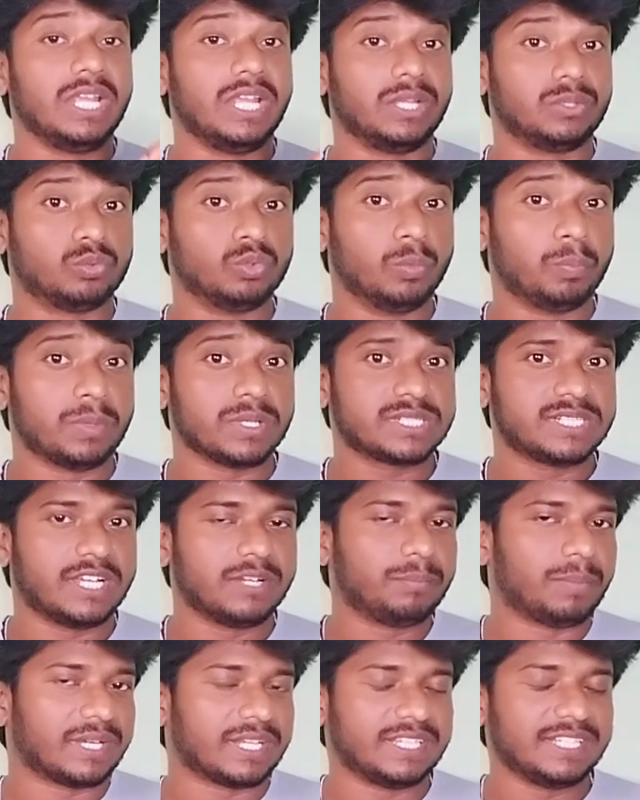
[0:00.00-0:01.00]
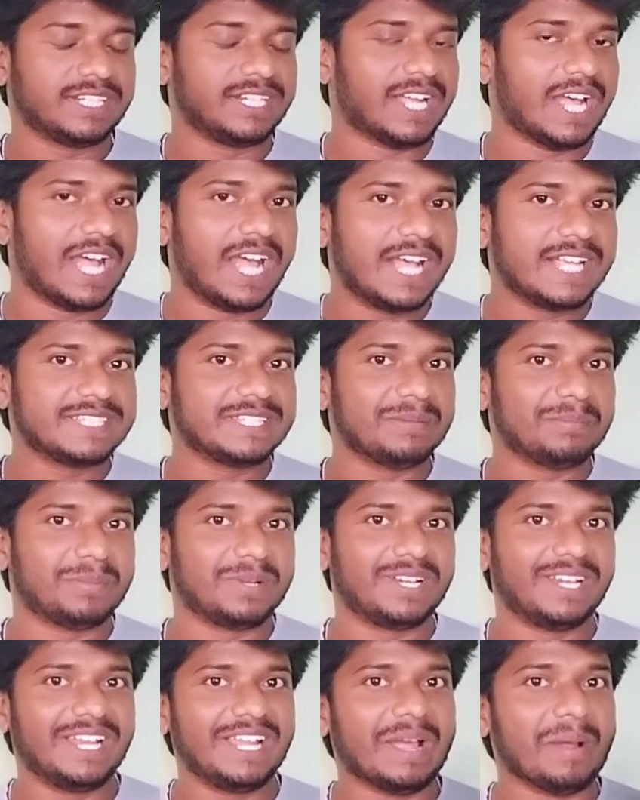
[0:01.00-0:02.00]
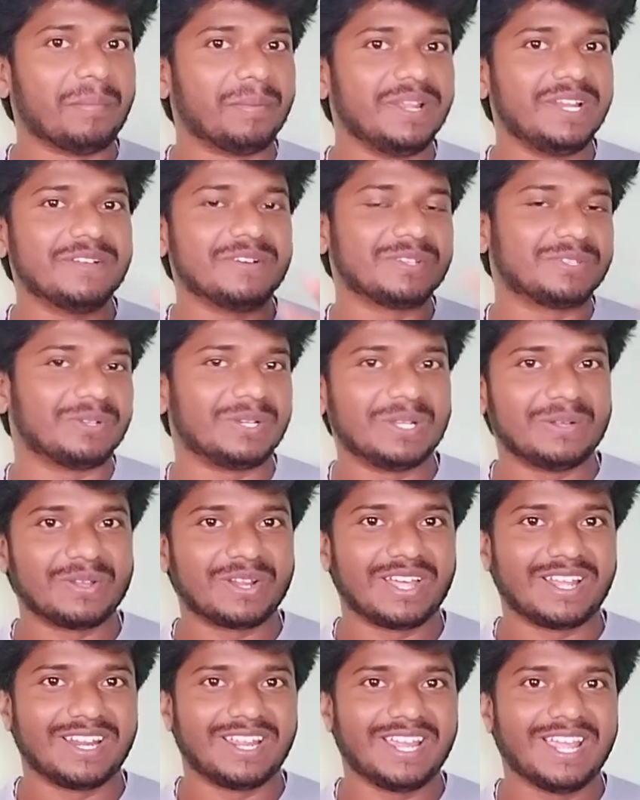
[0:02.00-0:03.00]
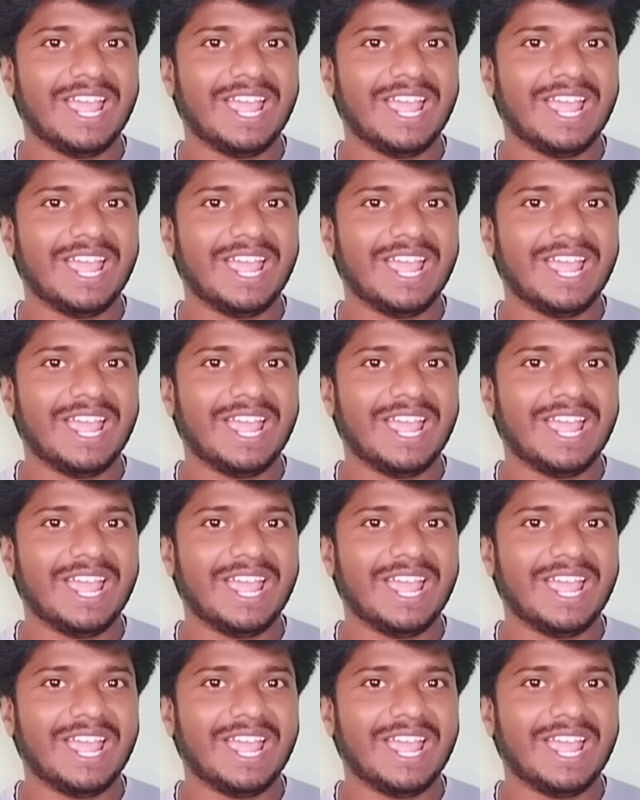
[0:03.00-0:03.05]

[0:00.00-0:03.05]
சூப்பர் ஸ்டார் பட்டத்துக்கு நான் ஆசைப்படல அப்படின்னு அவர் சொல்ல வராரு